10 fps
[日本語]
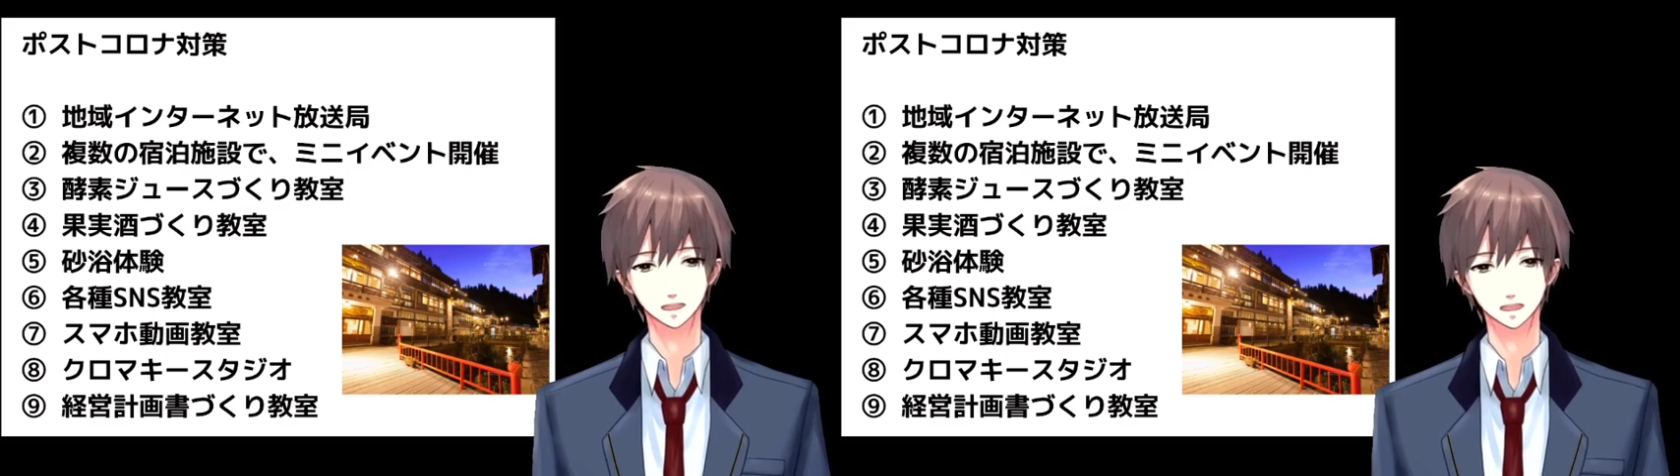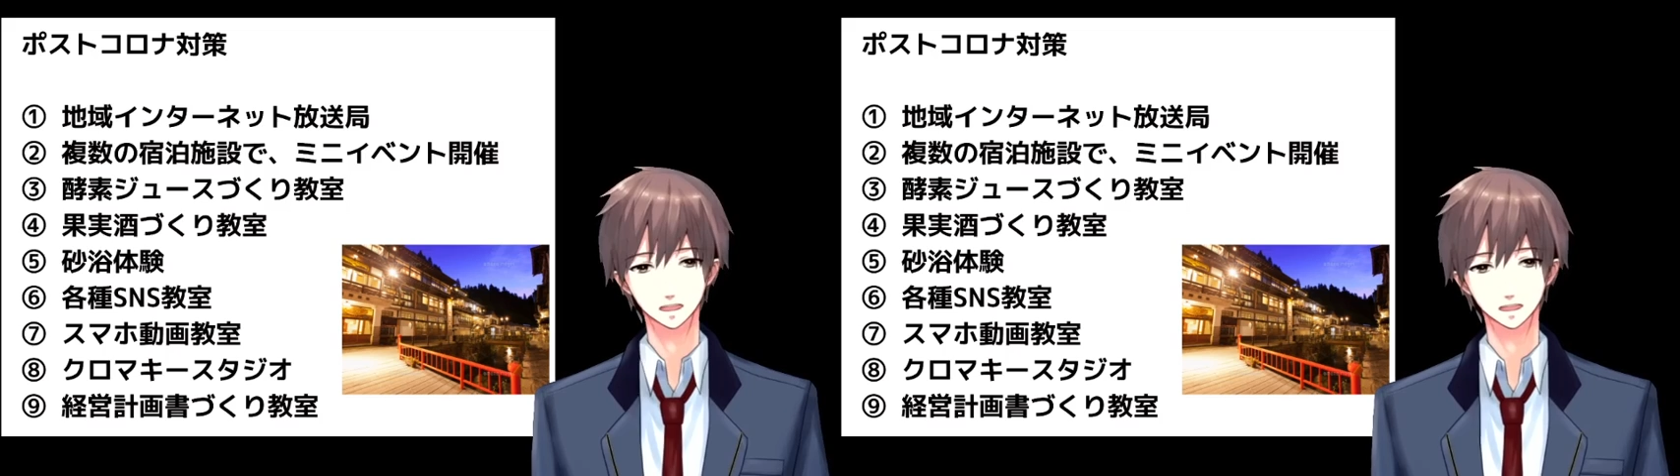
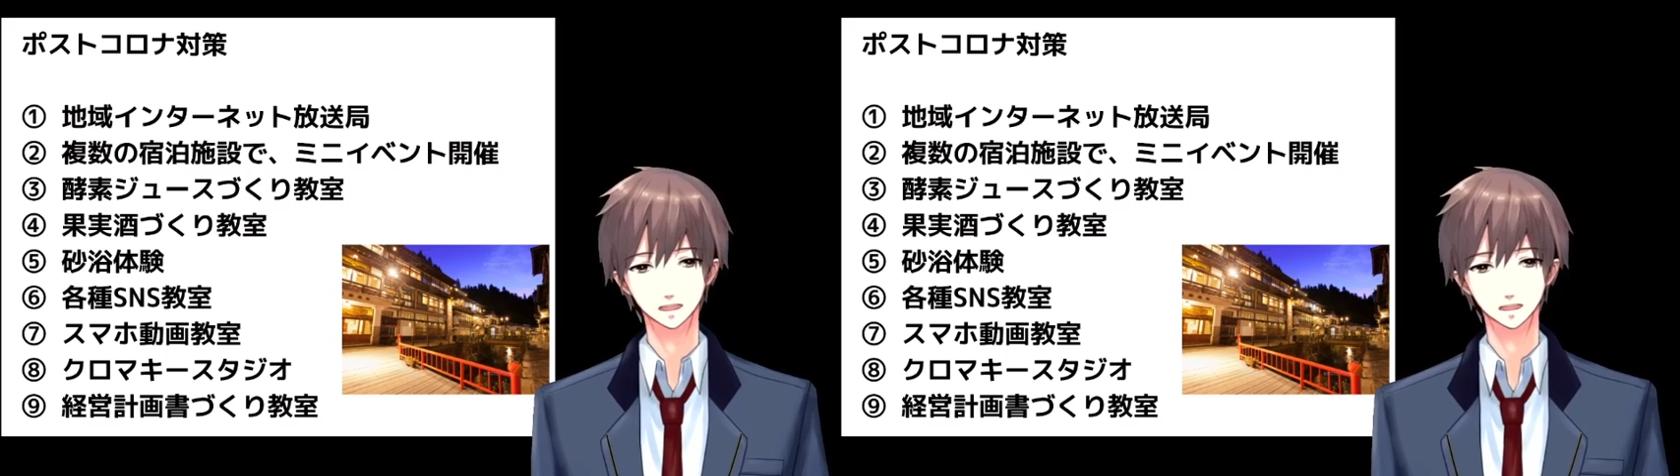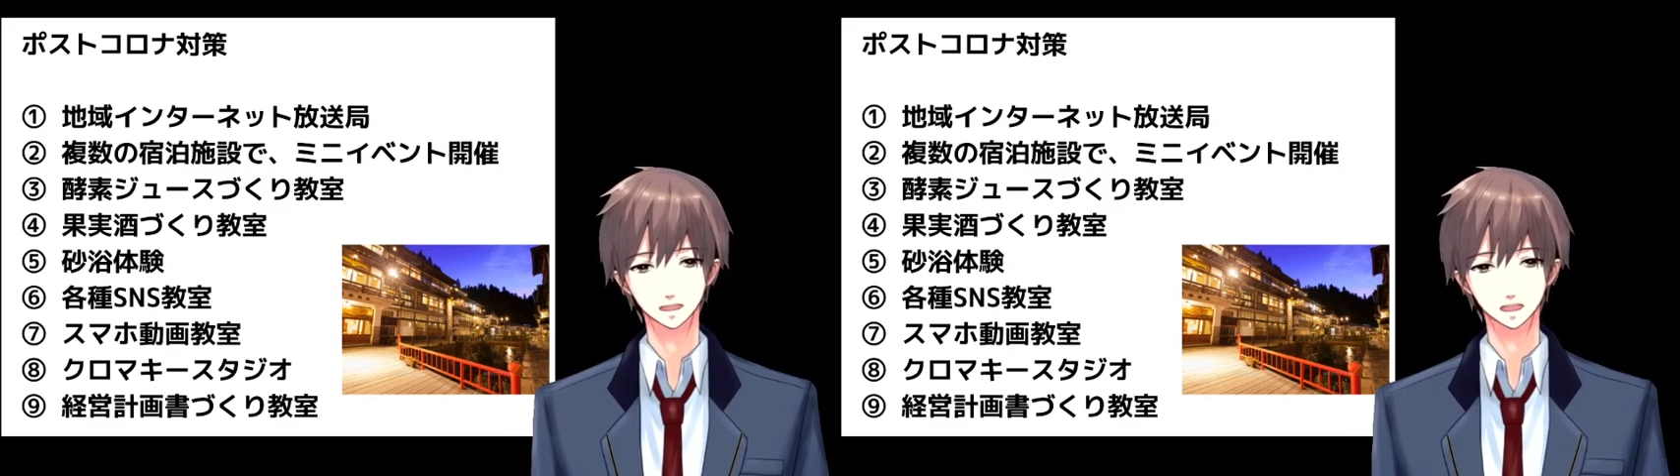
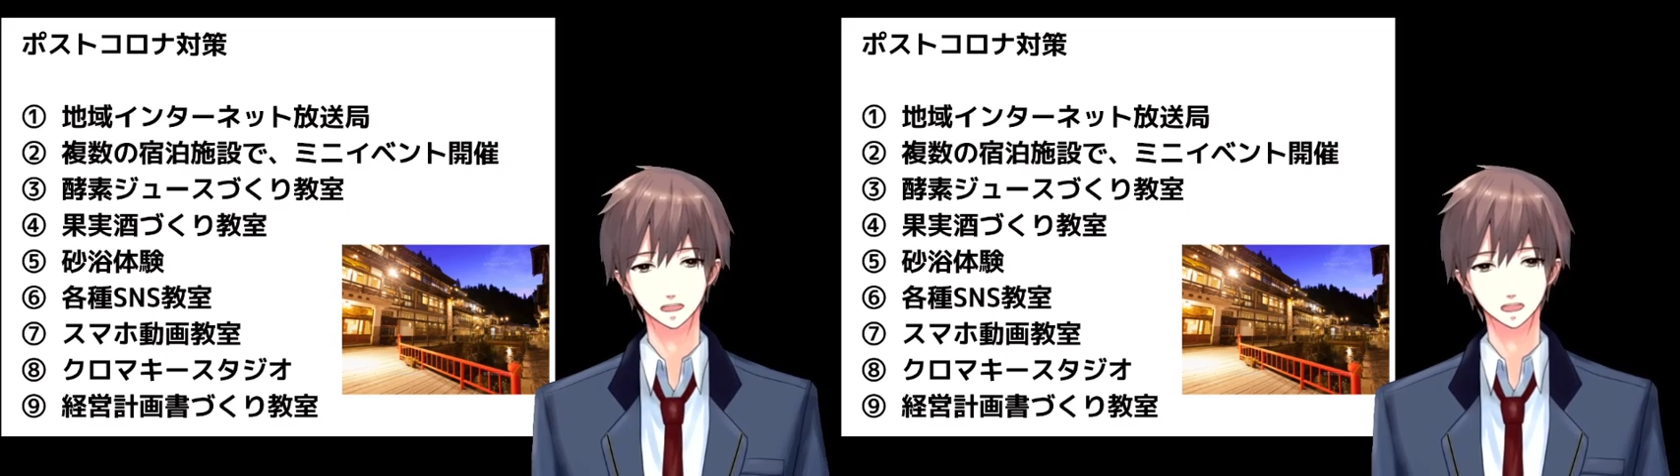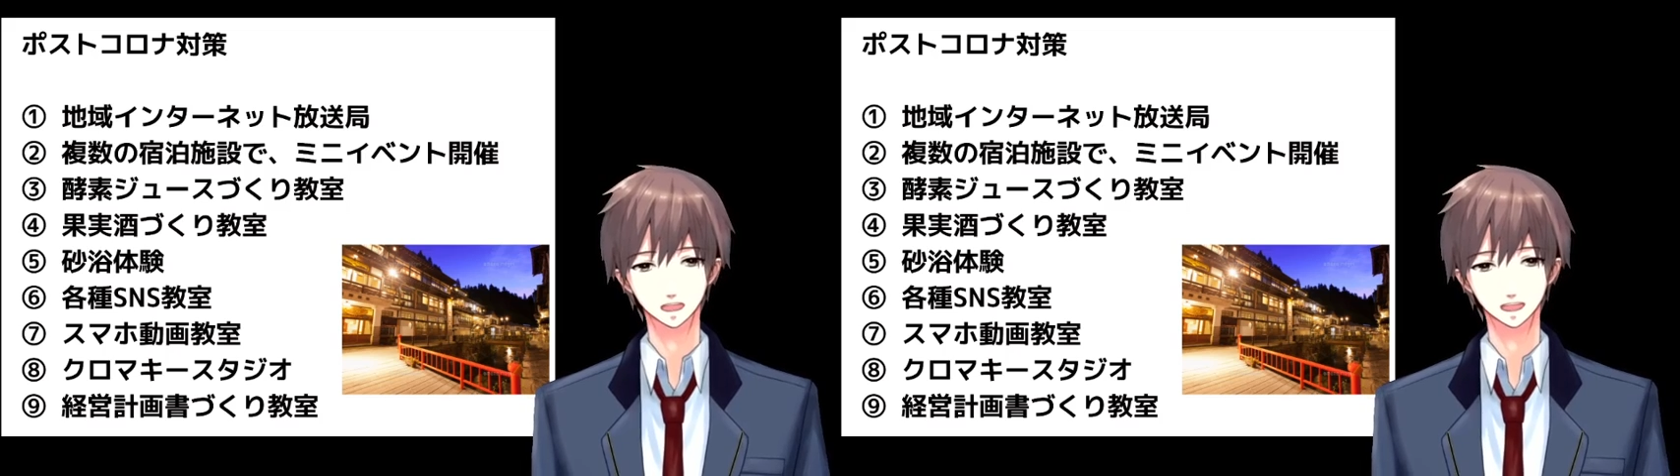えー、
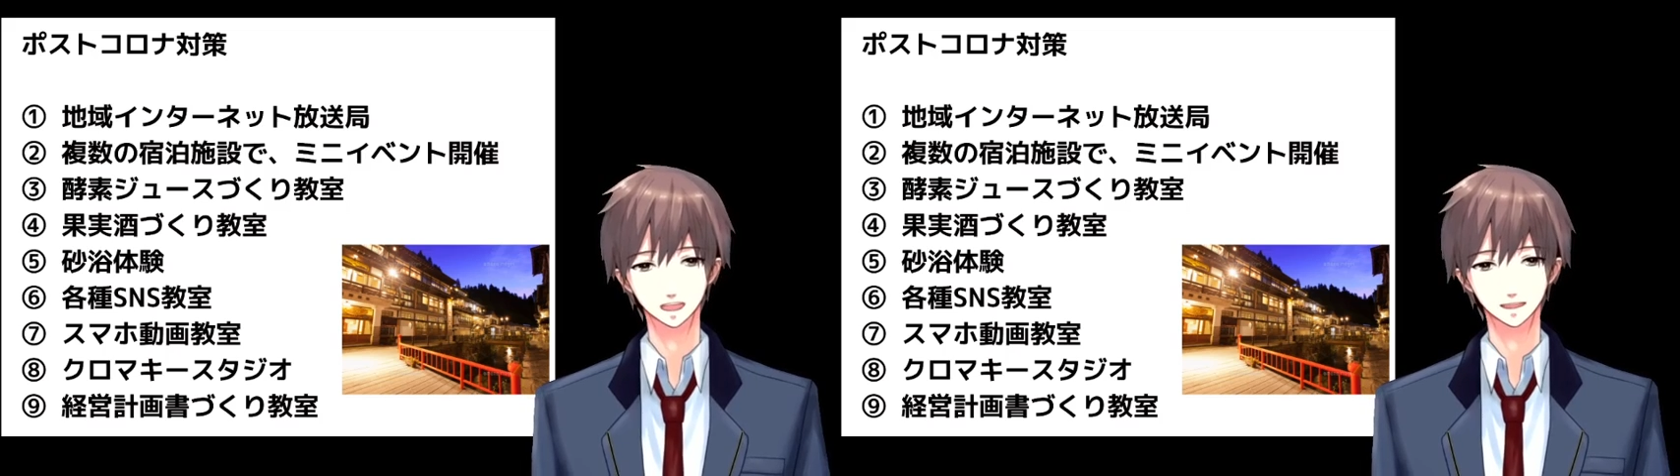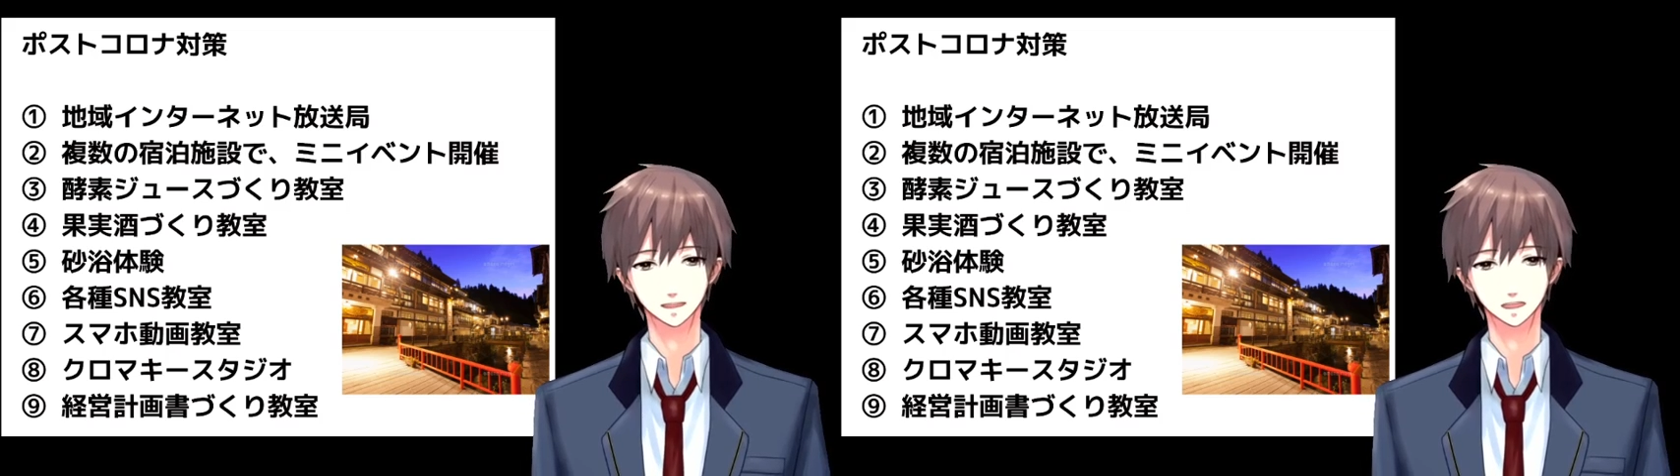提供する
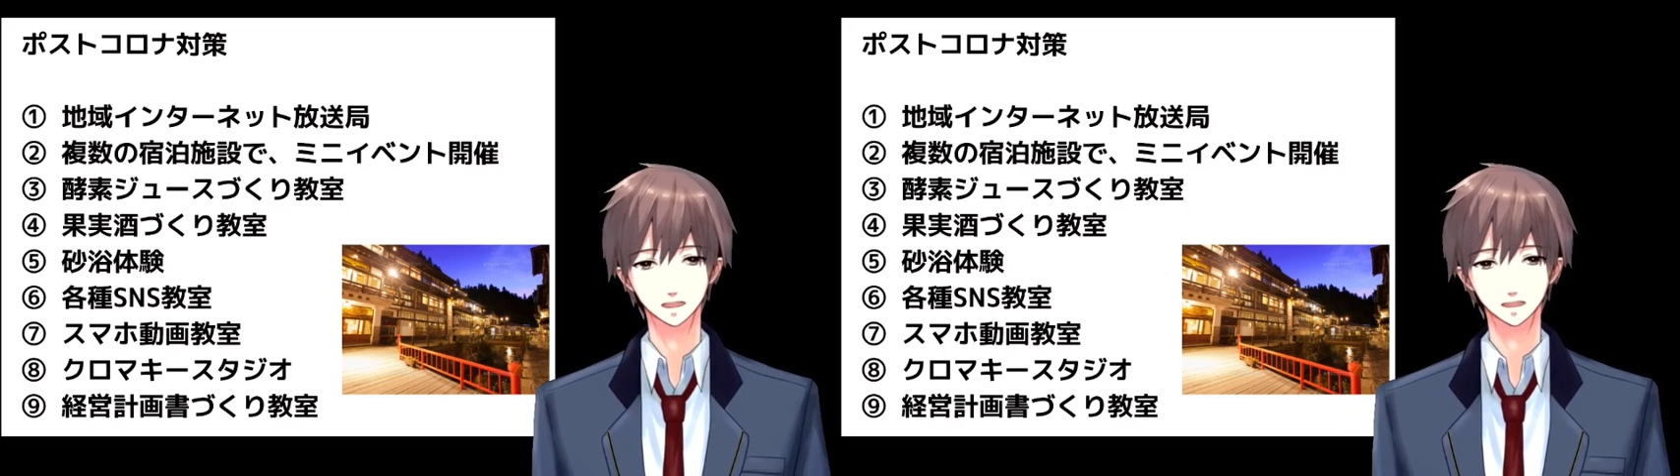ことによっ